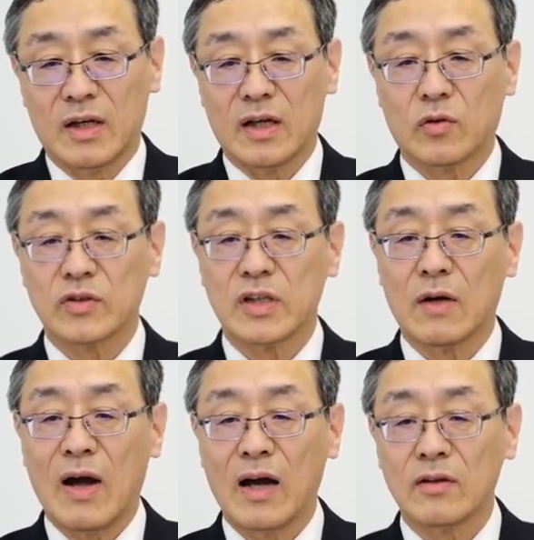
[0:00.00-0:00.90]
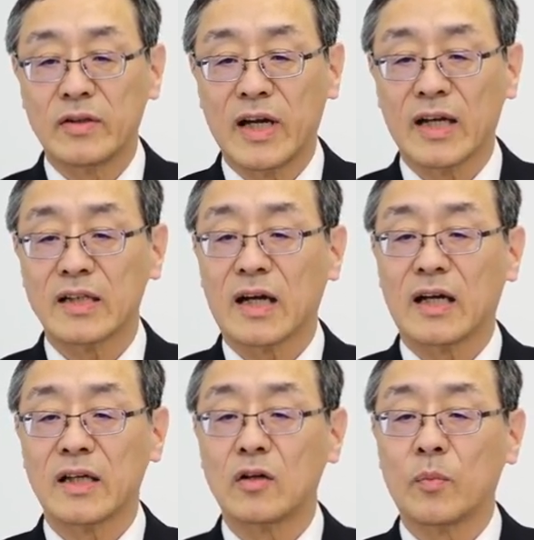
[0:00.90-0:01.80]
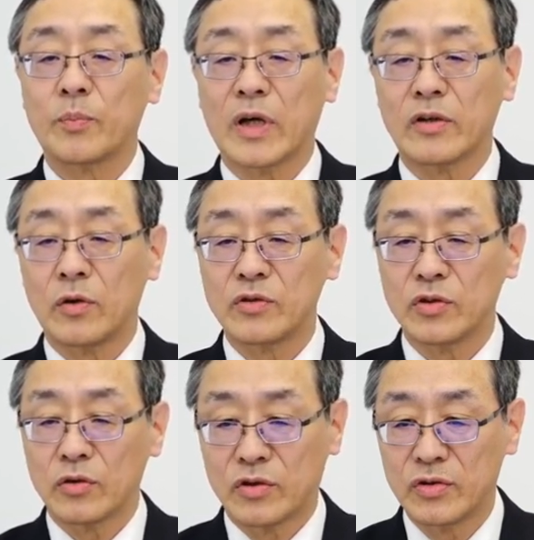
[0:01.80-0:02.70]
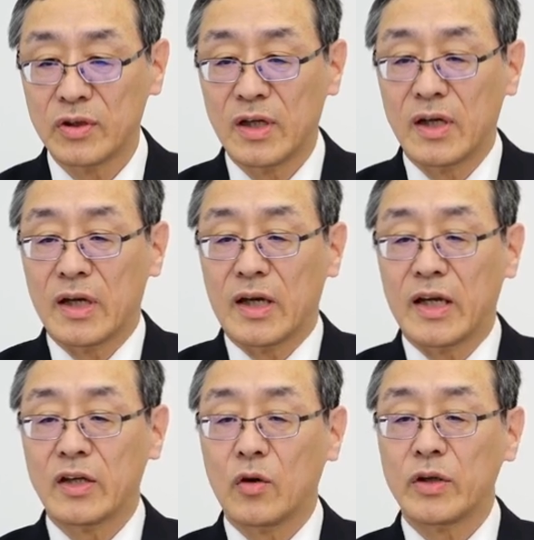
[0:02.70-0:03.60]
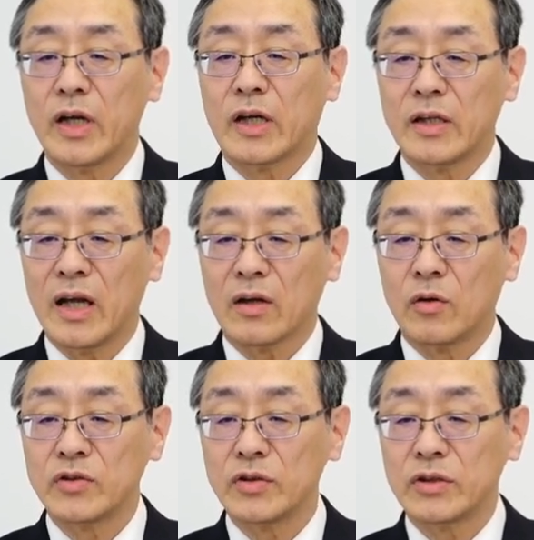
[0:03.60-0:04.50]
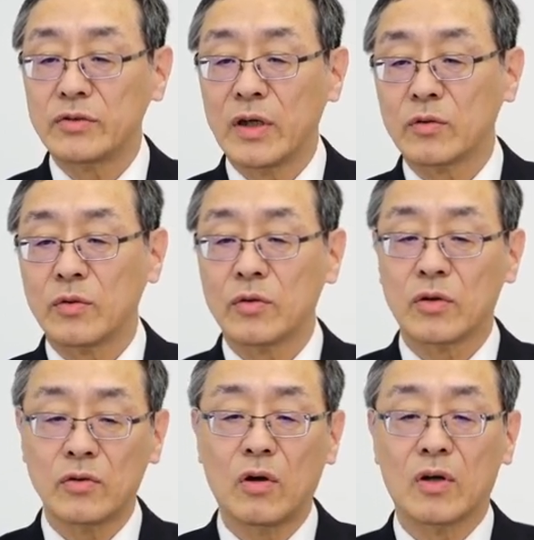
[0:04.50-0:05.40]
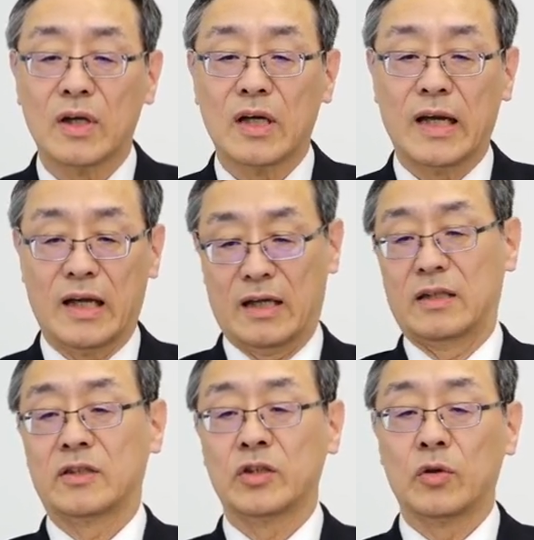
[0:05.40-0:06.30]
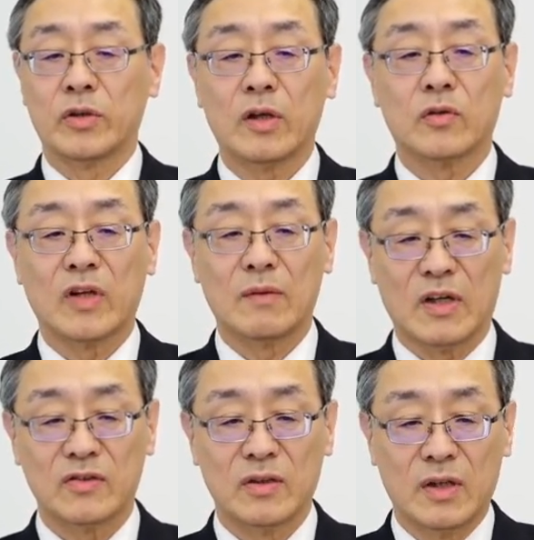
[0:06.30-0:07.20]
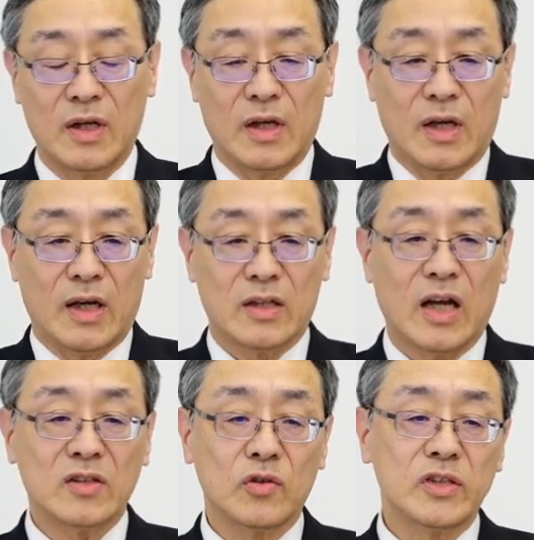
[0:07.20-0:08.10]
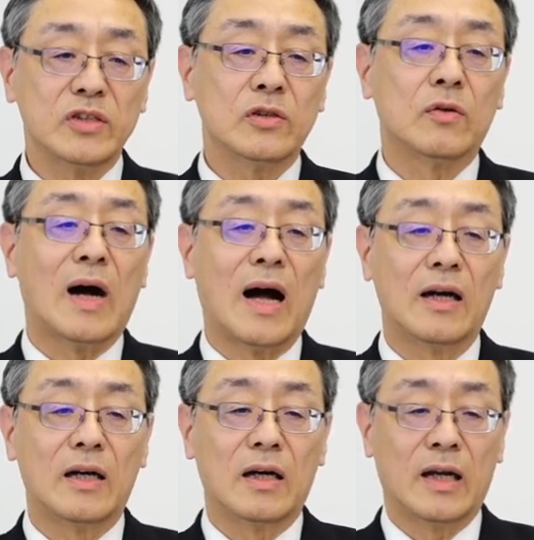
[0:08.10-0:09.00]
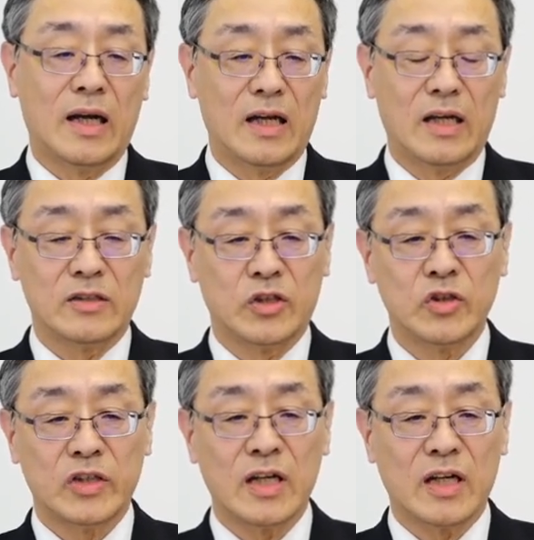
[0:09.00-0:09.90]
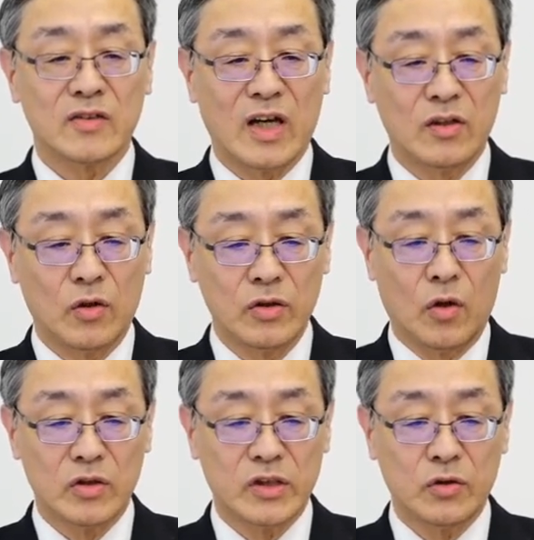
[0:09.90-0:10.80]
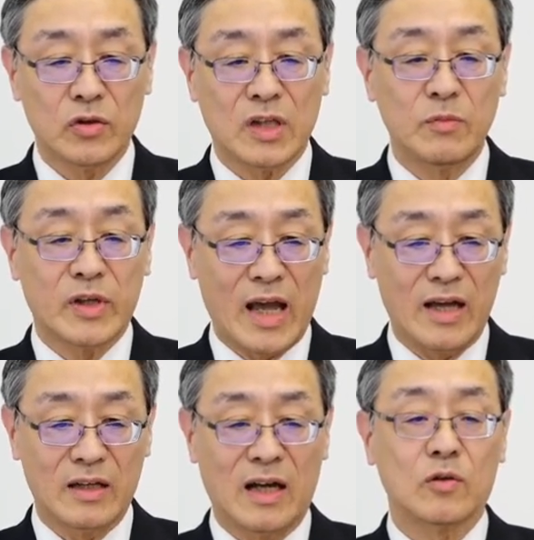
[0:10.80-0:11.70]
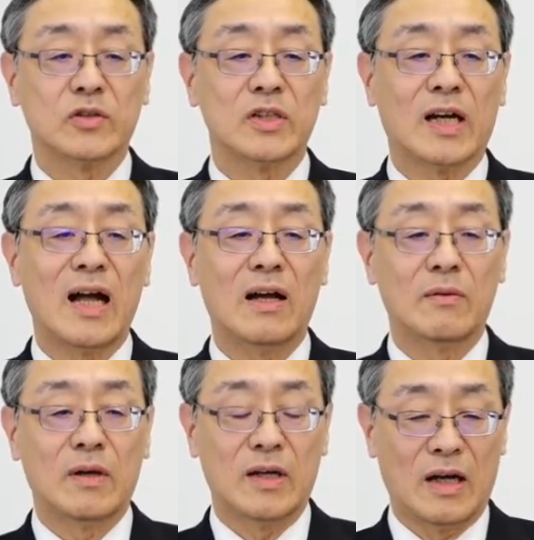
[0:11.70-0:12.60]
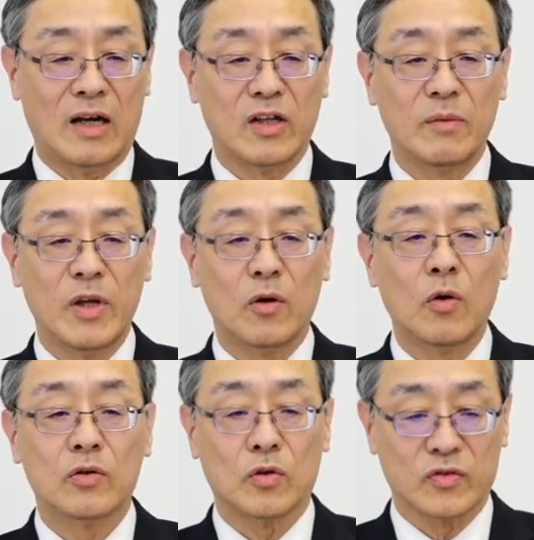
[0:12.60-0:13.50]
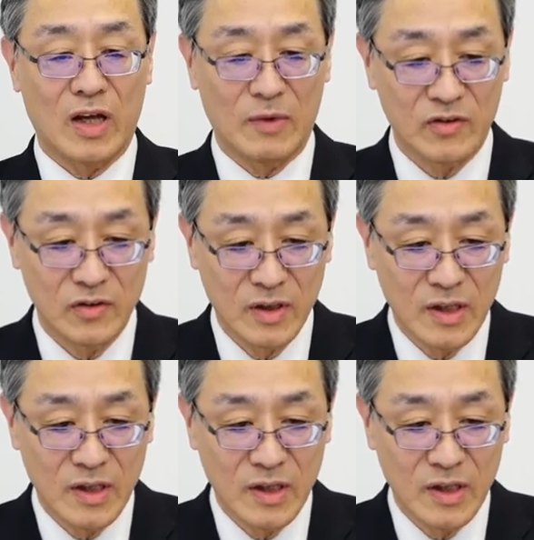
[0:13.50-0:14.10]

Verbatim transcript: えこちらは売上高で640億営業利益で59億ほどの、え事業でございます対象市場は自主添加剤同様自動車向けがこちらがある意味多くございます。